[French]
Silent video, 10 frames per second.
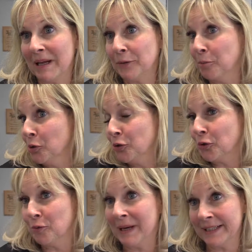bah, de bonne
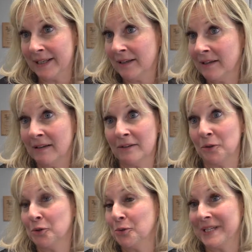heure le
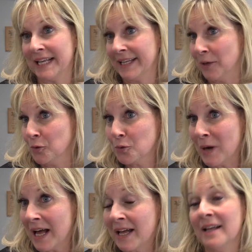matin jusqu'à tard le
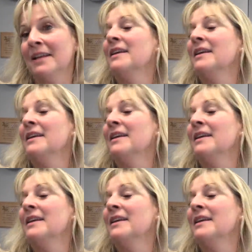soir.